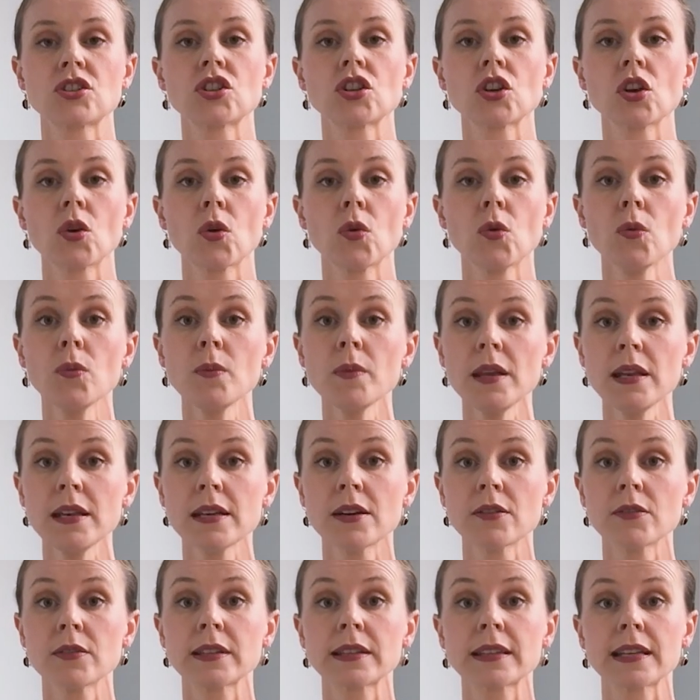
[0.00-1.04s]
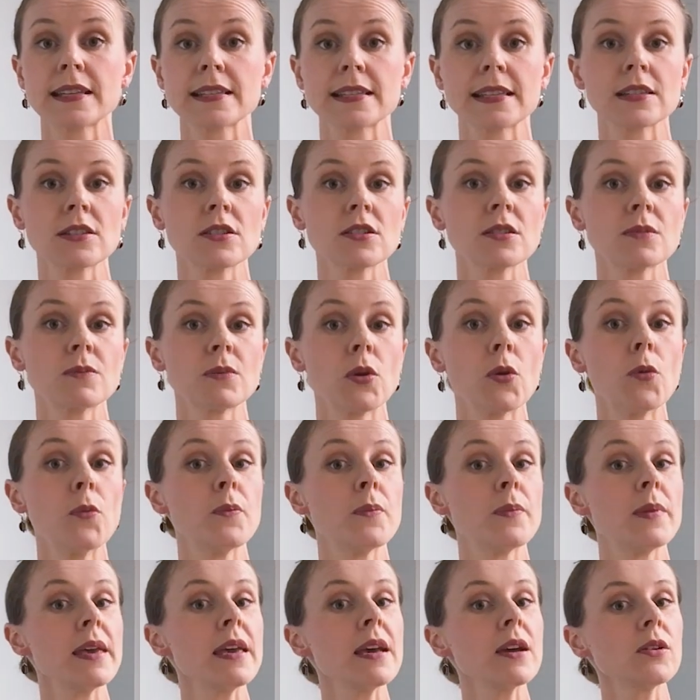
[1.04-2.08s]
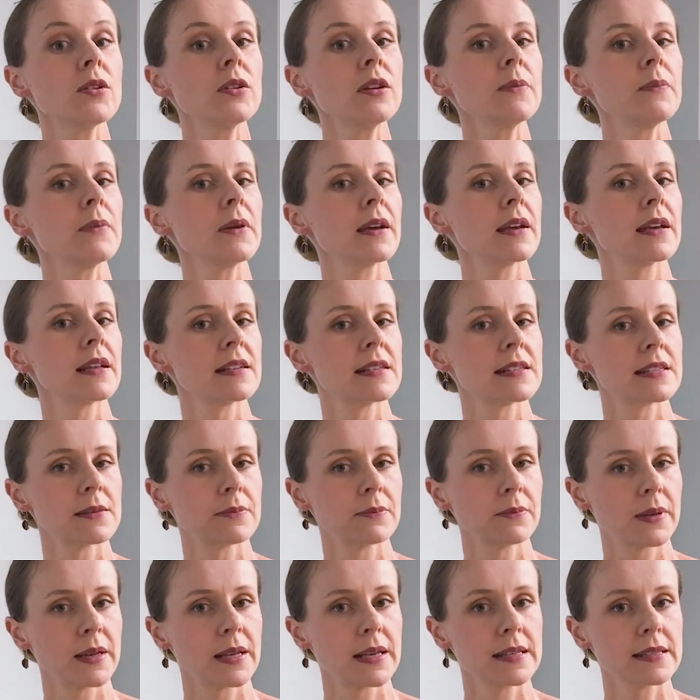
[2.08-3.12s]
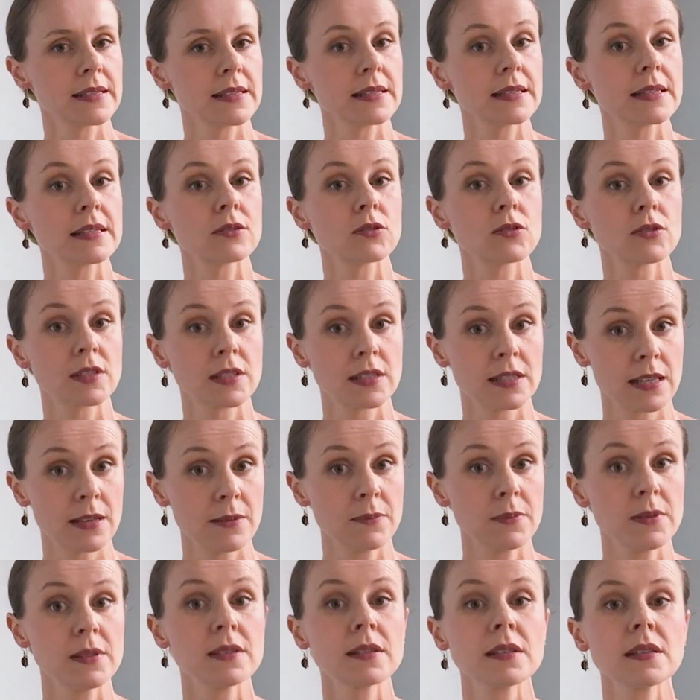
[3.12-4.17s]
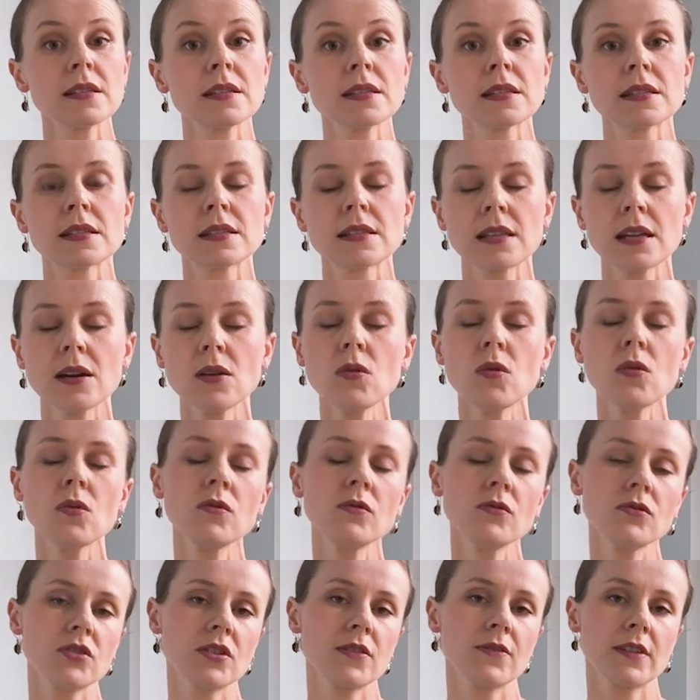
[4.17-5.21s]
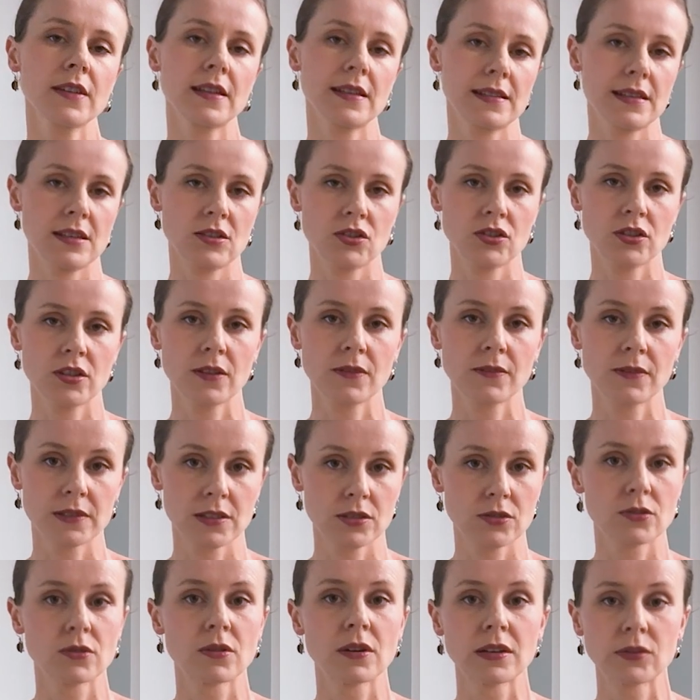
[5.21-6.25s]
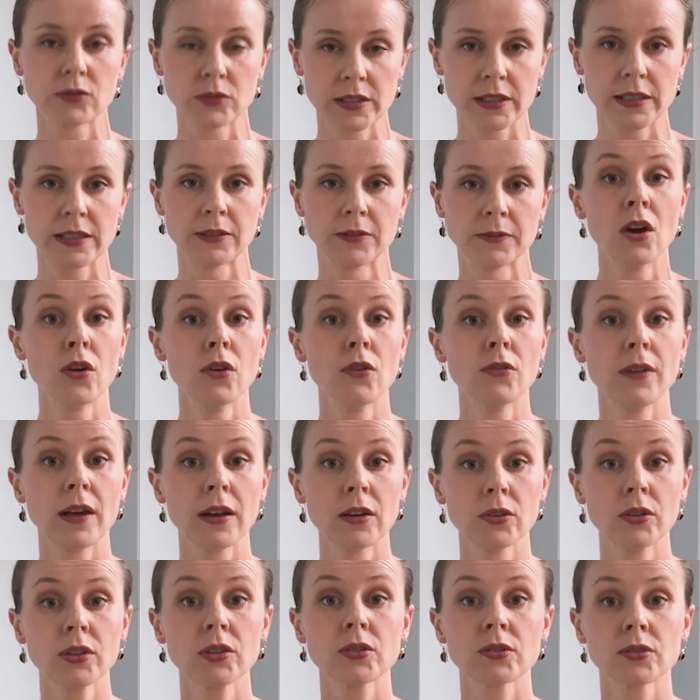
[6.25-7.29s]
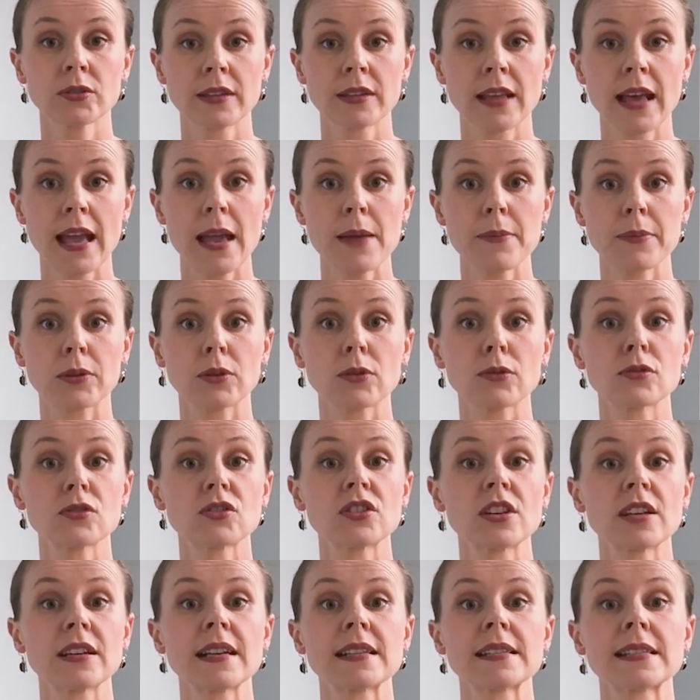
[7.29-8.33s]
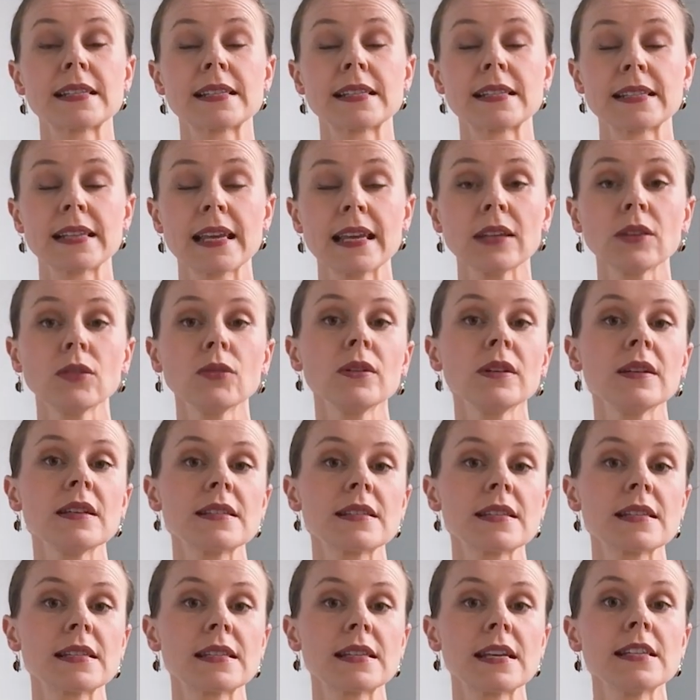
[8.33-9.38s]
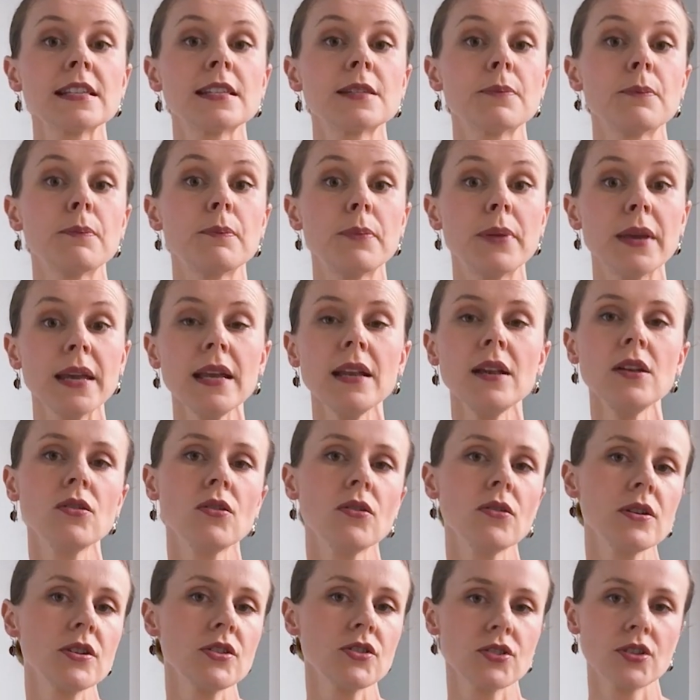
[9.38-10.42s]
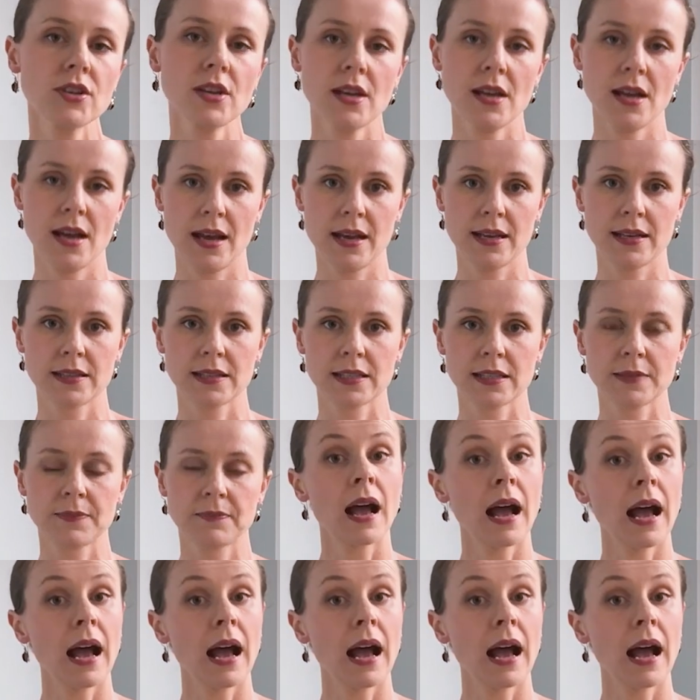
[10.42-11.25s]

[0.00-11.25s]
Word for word: de 1 milhão e 300 mil micro e pequenas empresas do Simples estão com dívidas ativas com a União. O valor do débito chega a 116 bilhões de reais.